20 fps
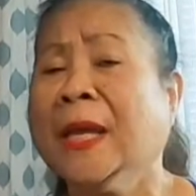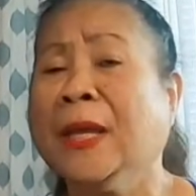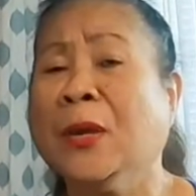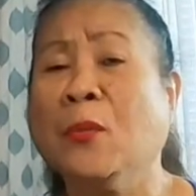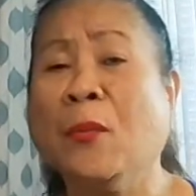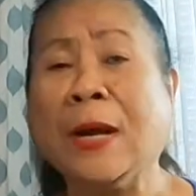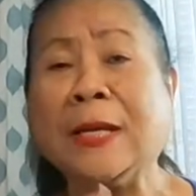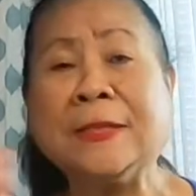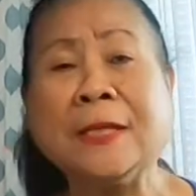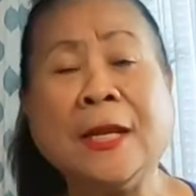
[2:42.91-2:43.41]

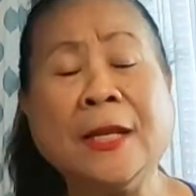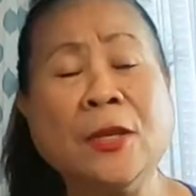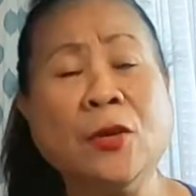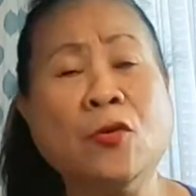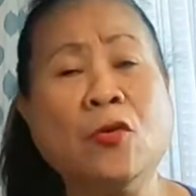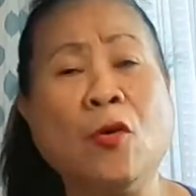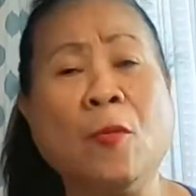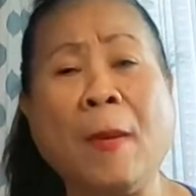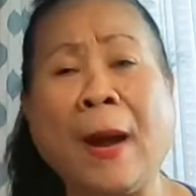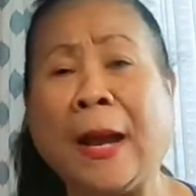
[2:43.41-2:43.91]
Iwasan
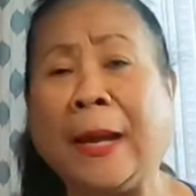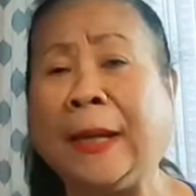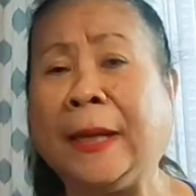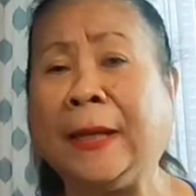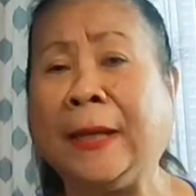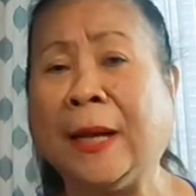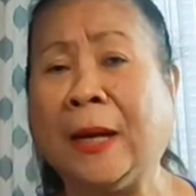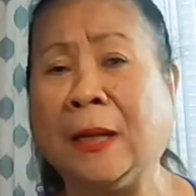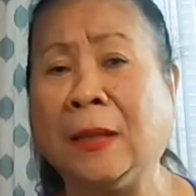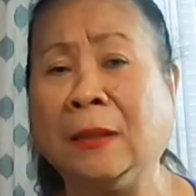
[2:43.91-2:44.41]
yung
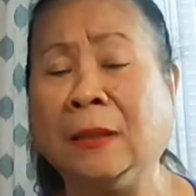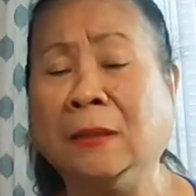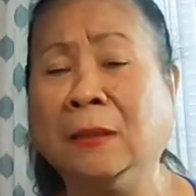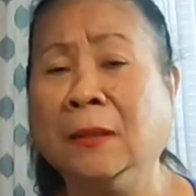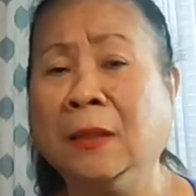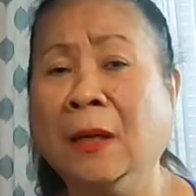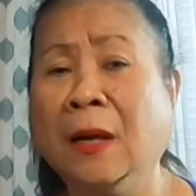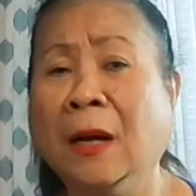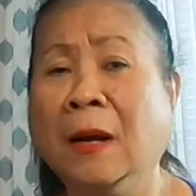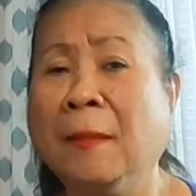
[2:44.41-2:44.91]
kumain ng
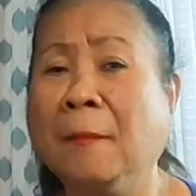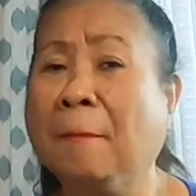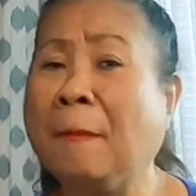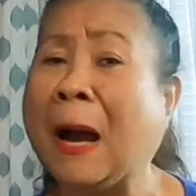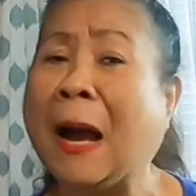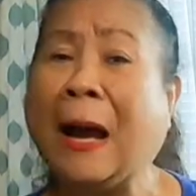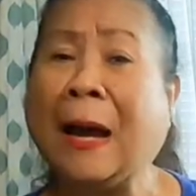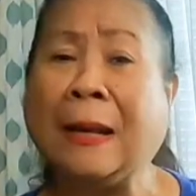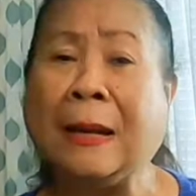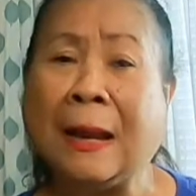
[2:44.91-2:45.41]

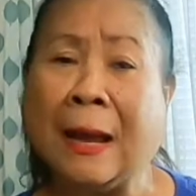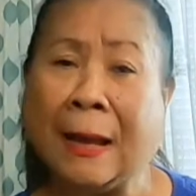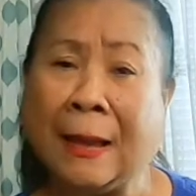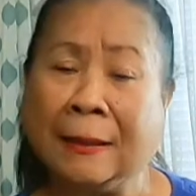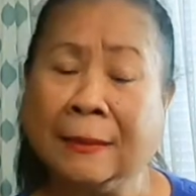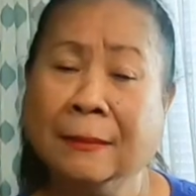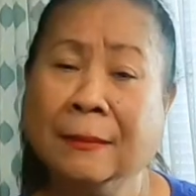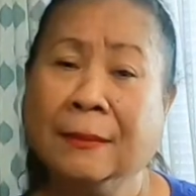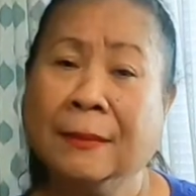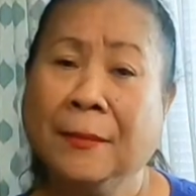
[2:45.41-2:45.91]

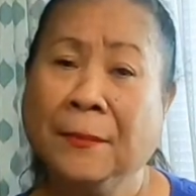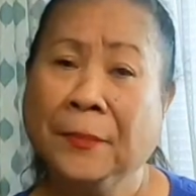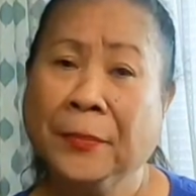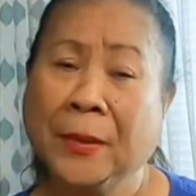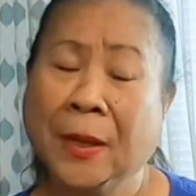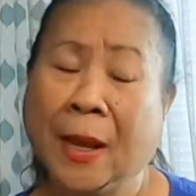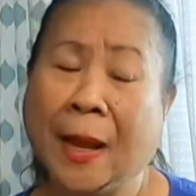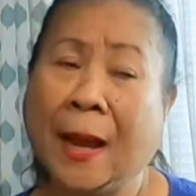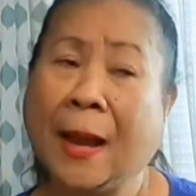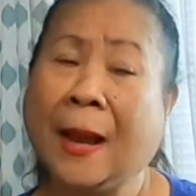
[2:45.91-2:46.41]
maalat
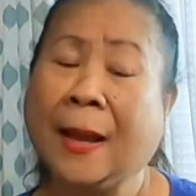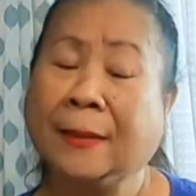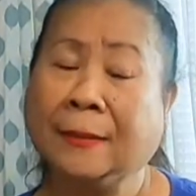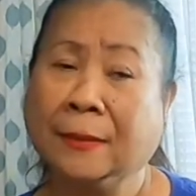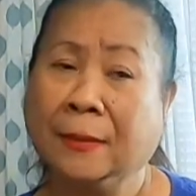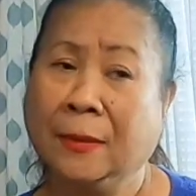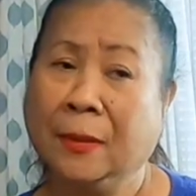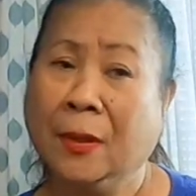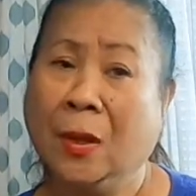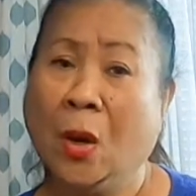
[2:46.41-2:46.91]
at
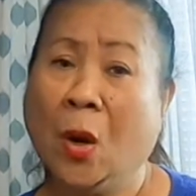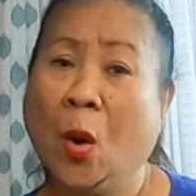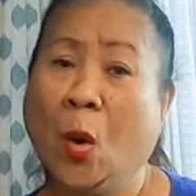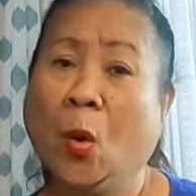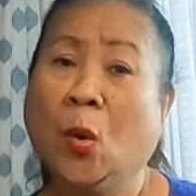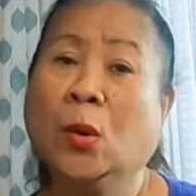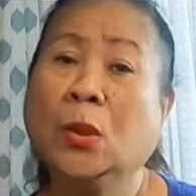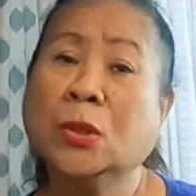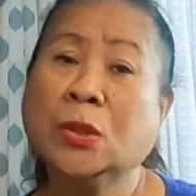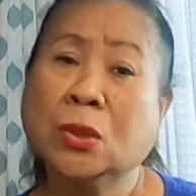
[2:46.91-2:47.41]

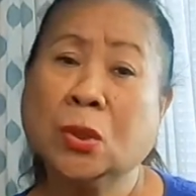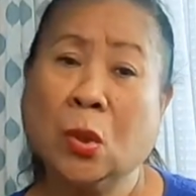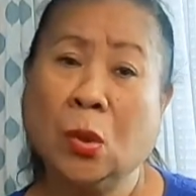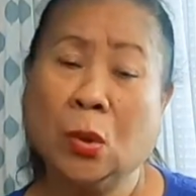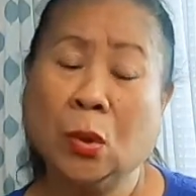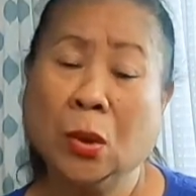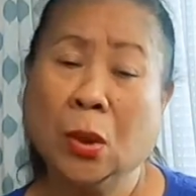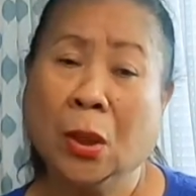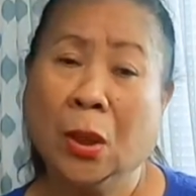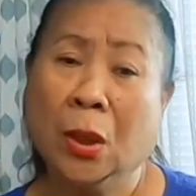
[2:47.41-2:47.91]

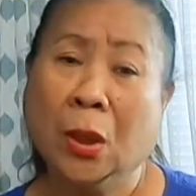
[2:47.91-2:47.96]
also